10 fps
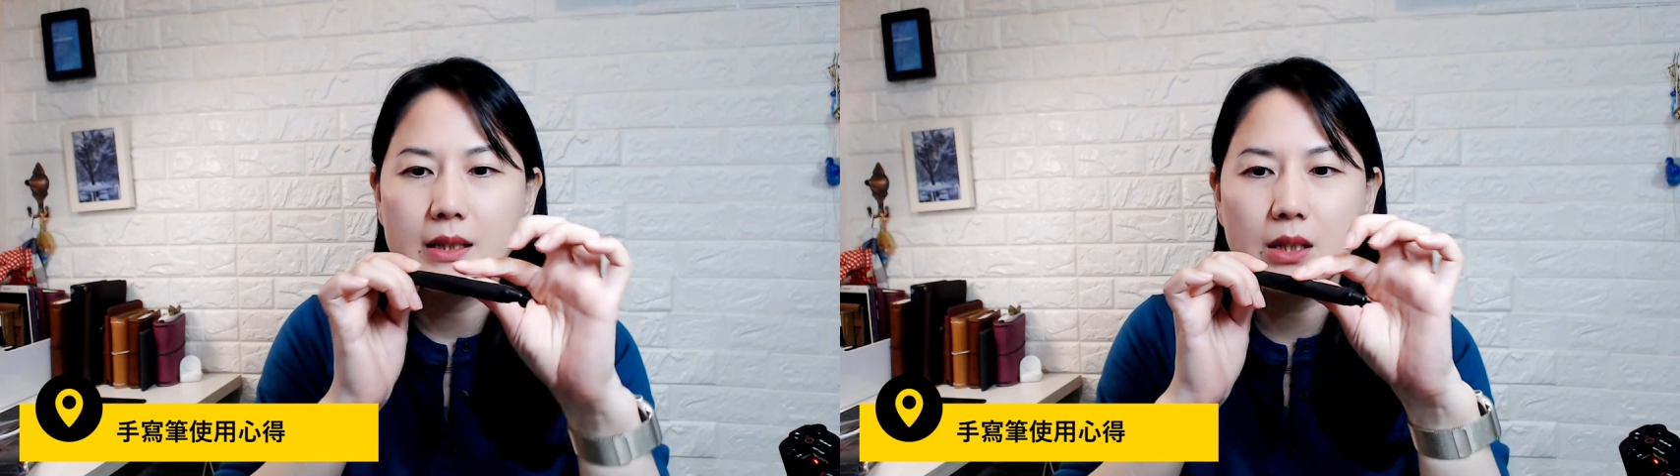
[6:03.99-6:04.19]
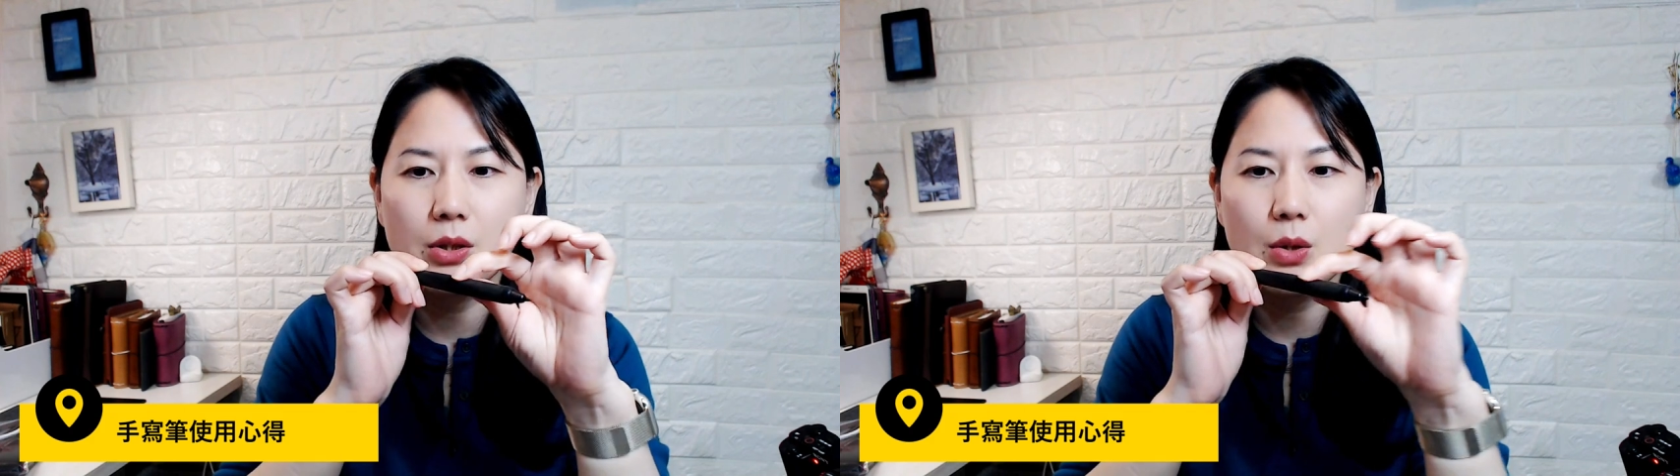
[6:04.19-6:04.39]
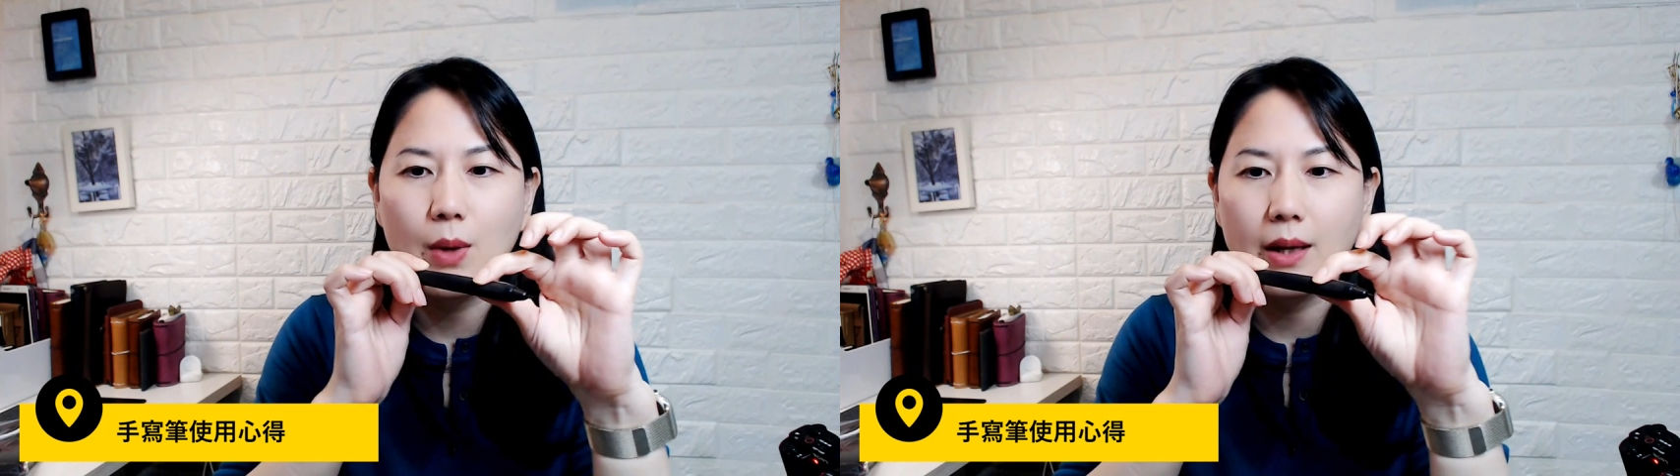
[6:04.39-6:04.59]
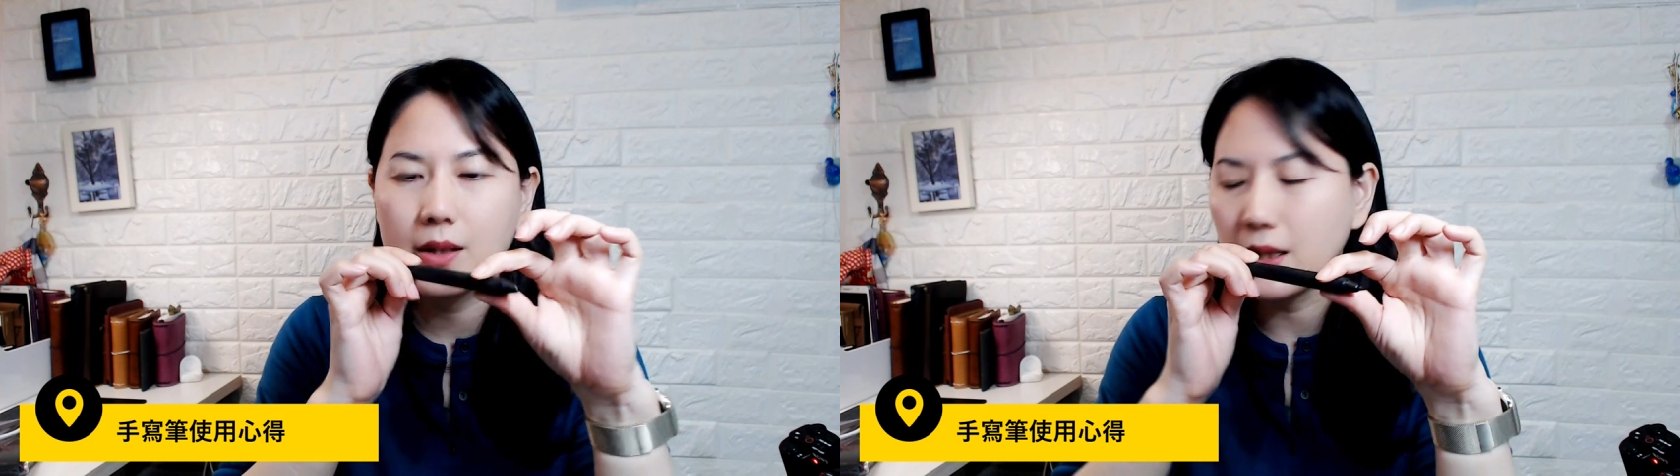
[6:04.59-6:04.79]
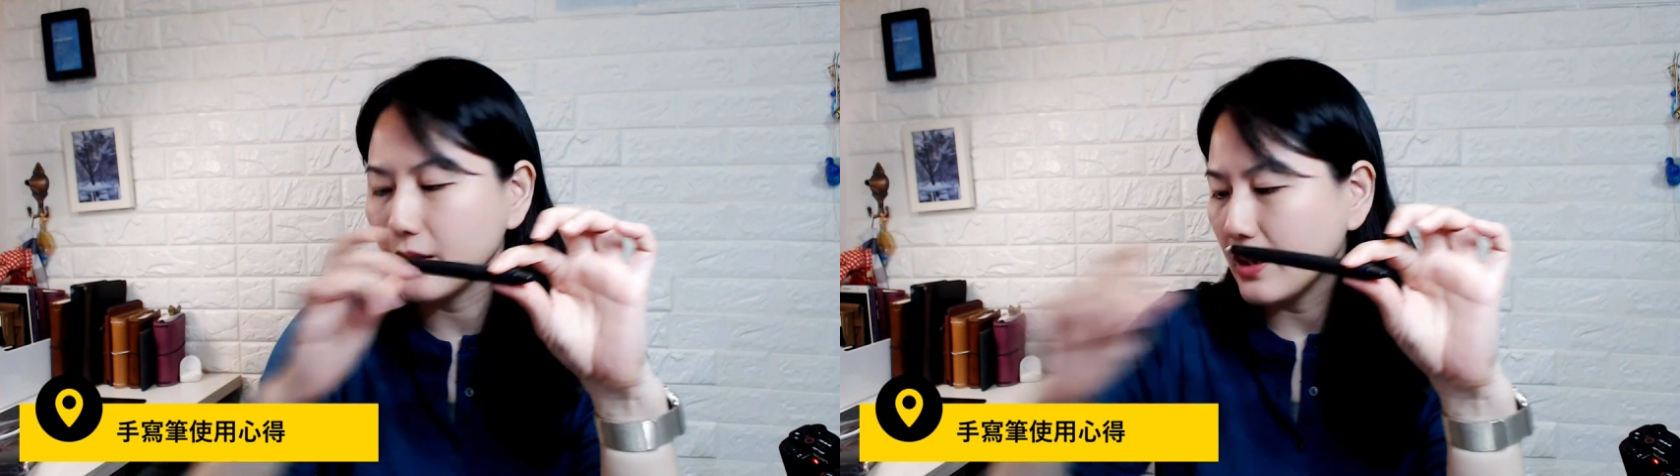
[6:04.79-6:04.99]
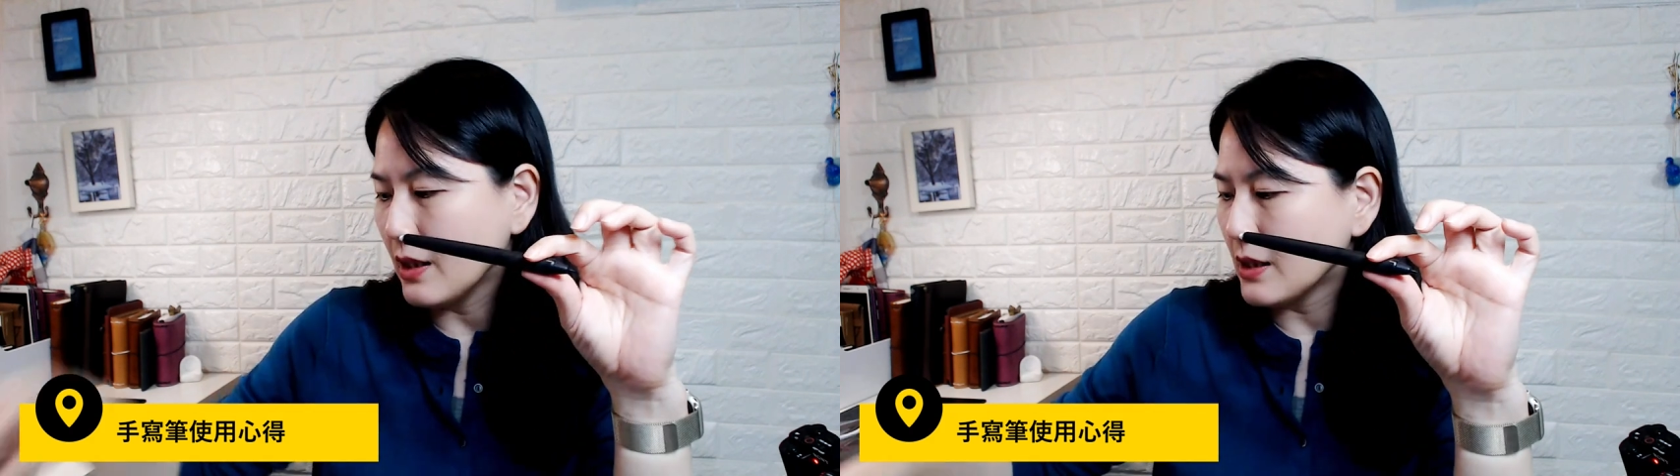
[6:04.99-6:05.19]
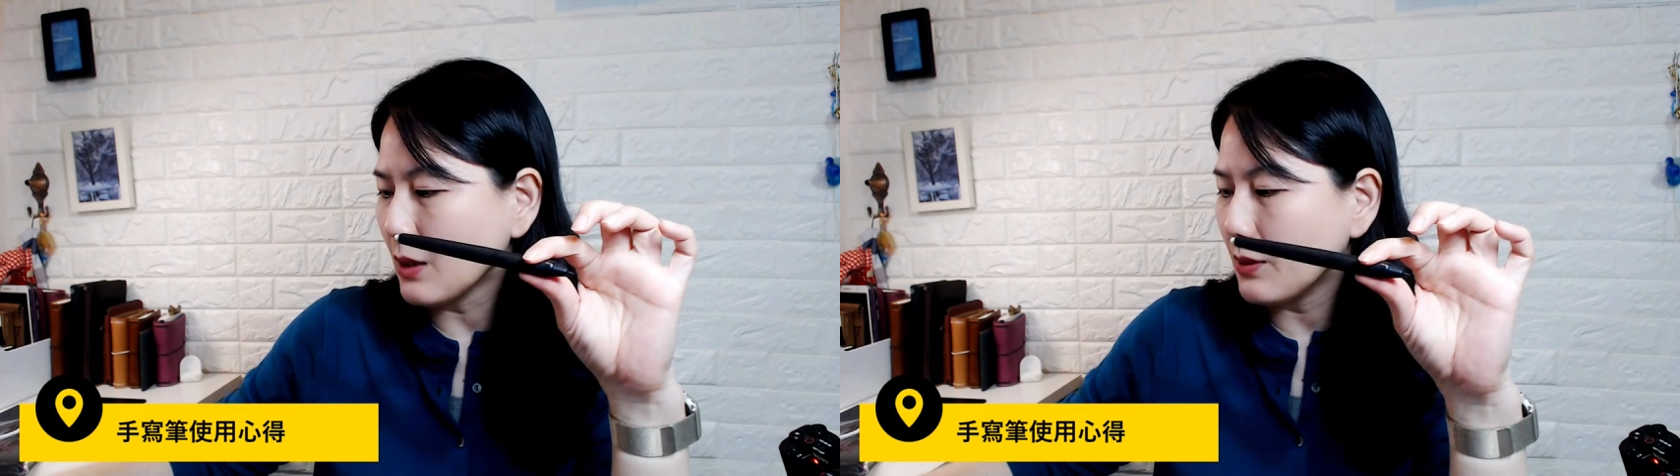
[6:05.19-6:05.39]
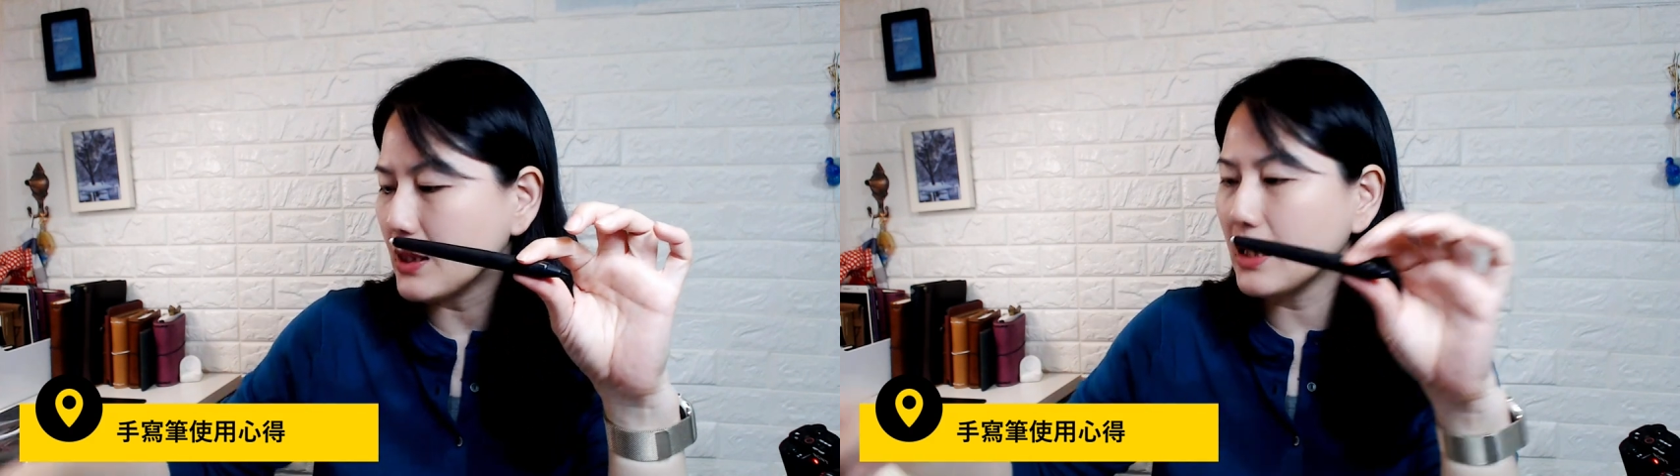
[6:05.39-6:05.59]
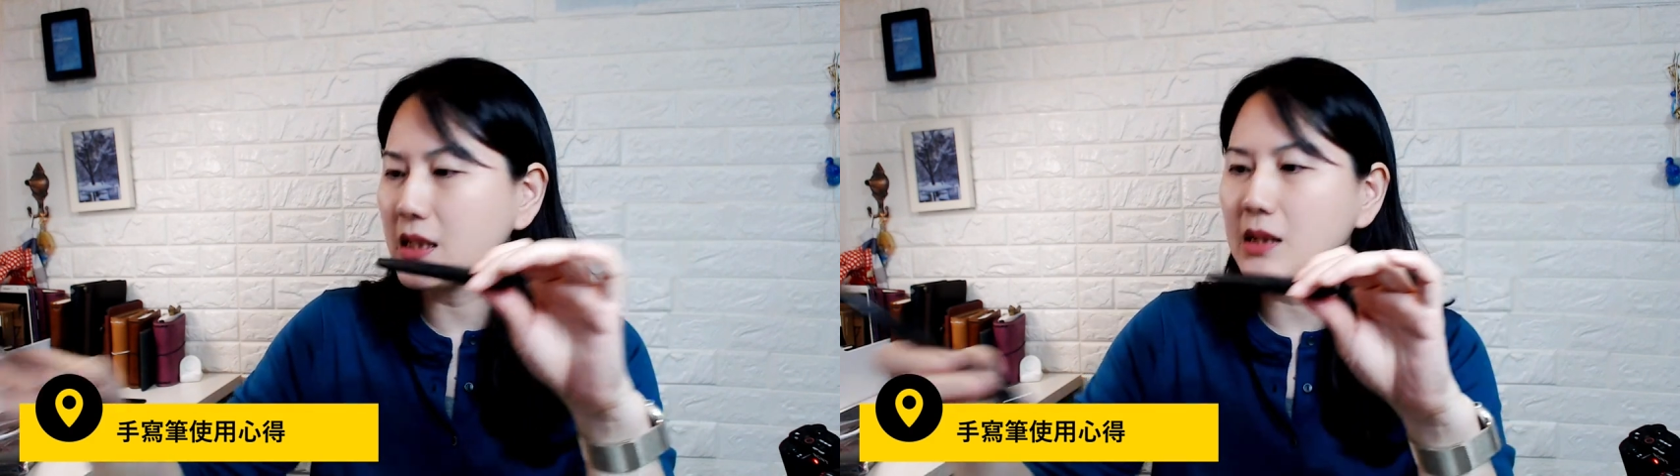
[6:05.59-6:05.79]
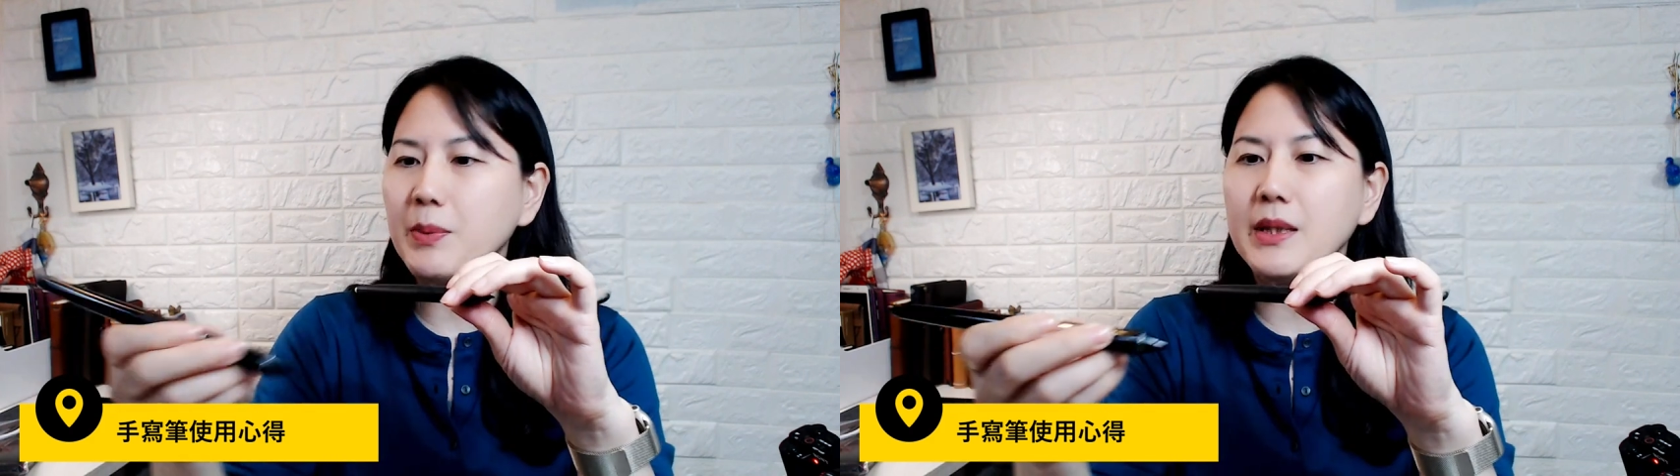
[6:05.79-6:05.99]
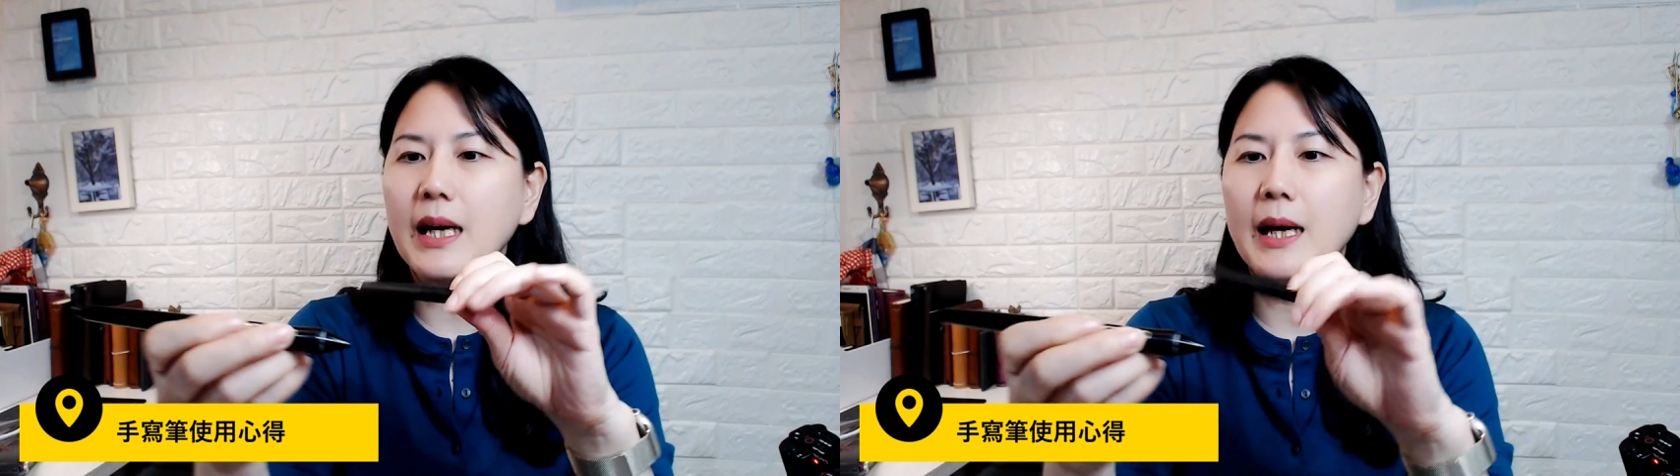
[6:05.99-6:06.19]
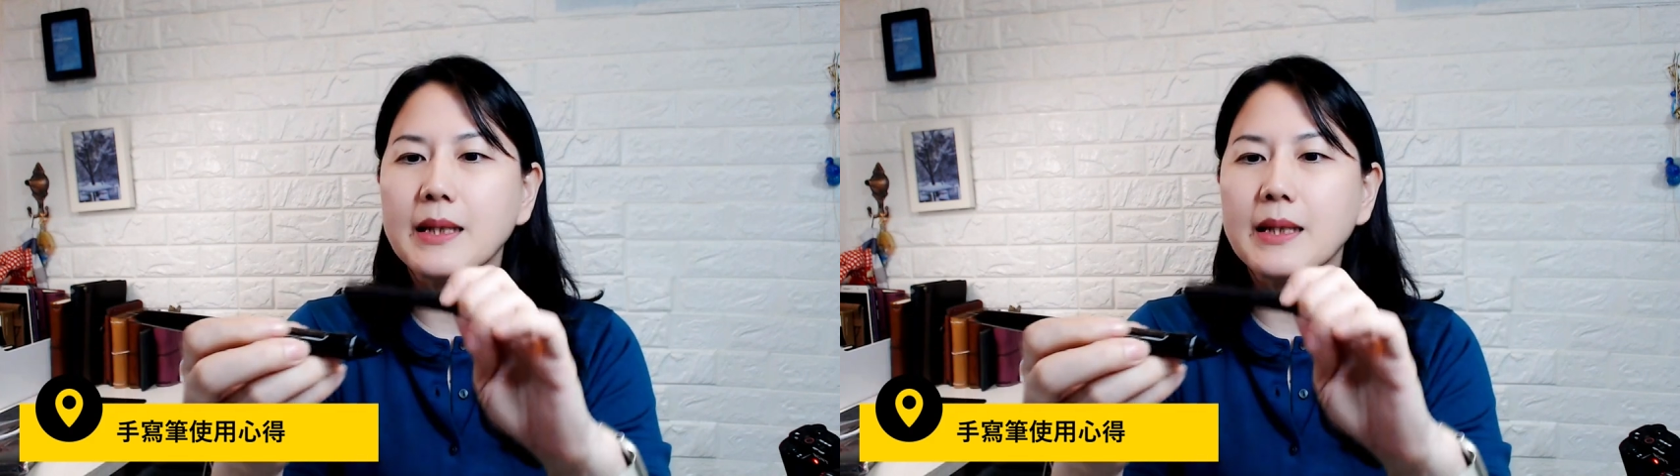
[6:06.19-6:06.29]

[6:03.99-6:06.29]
这个有个软垫，像我这一次笔呀，